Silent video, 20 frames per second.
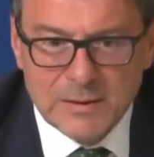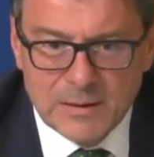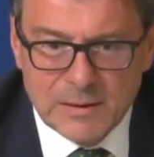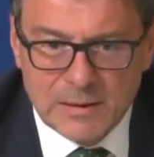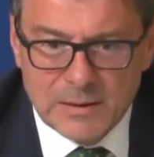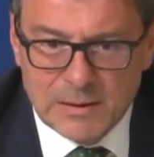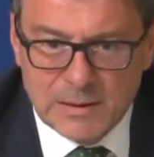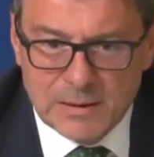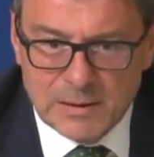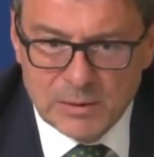
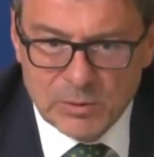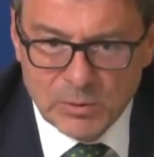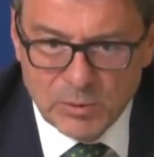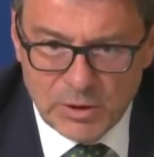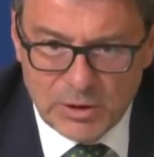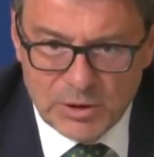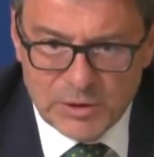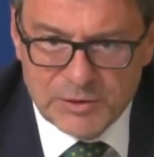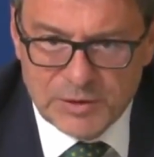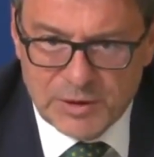Eh,
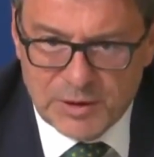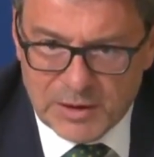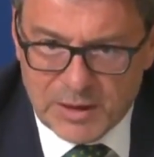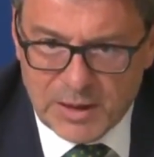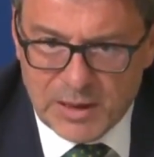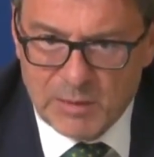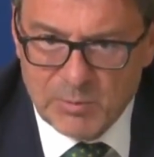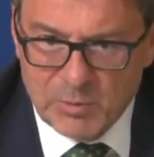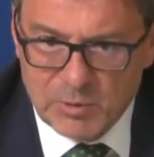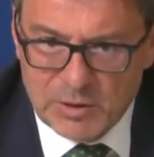noi
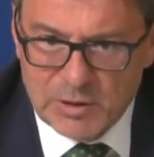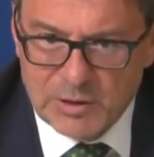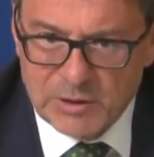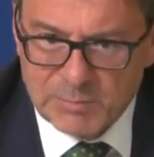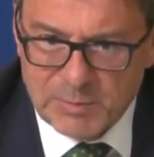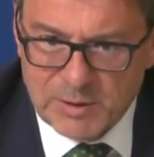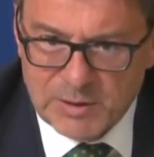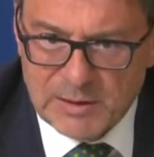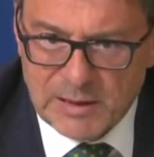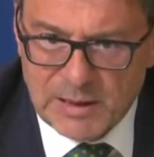cercheremo di
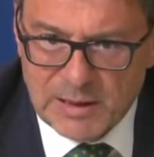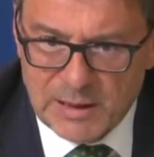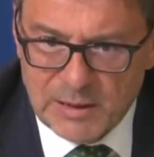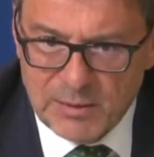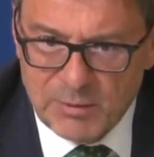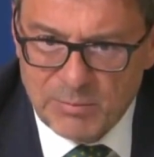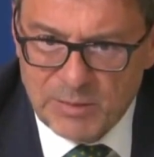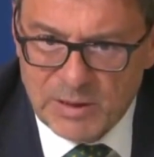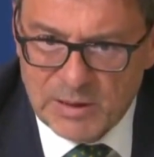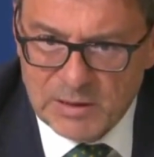rispettare
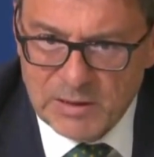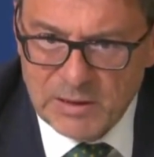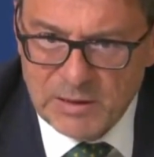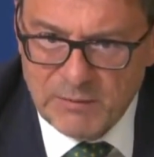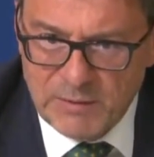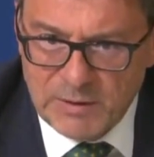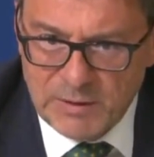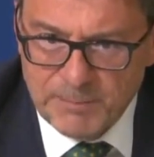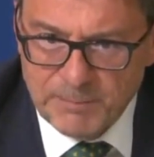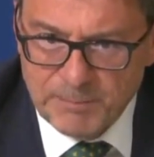gli
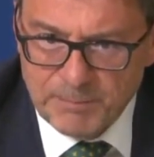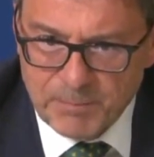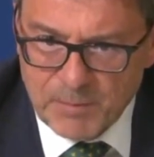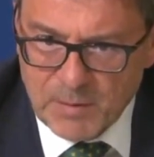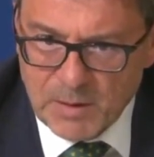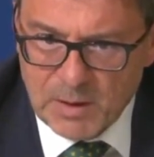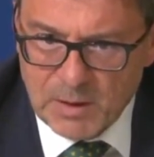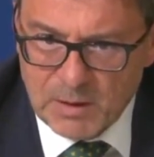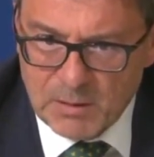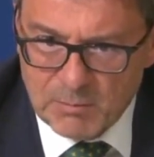obiettivi
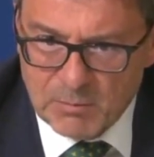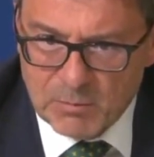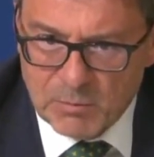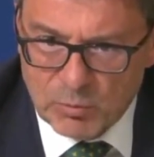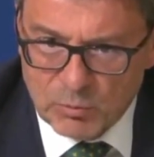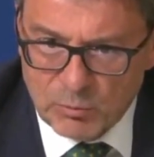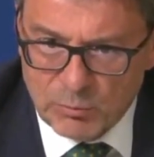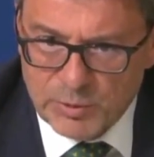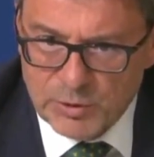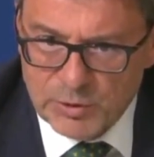mm,
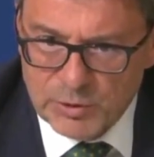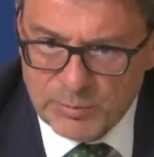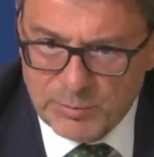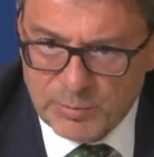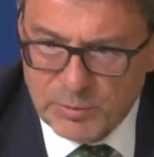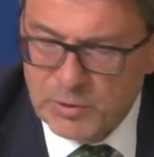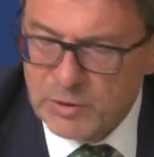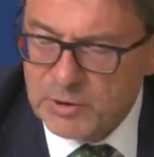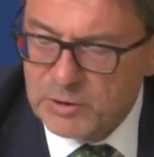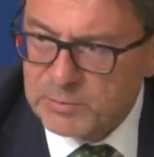con un
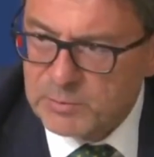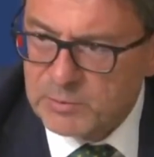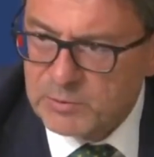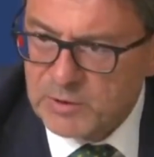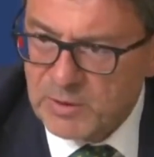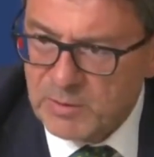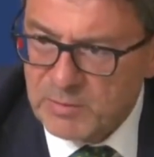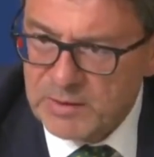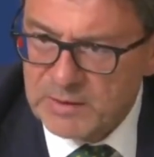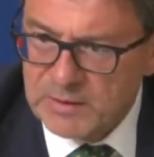principio di
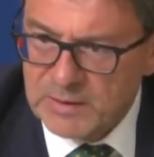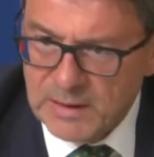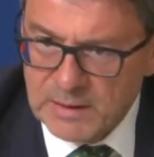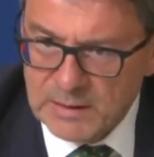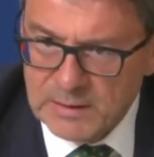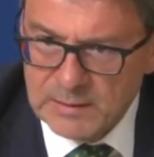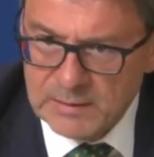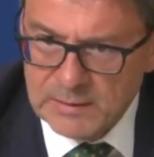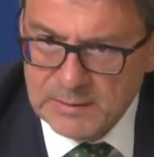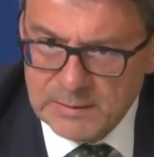
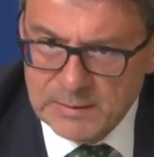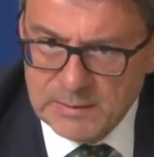responsabilità,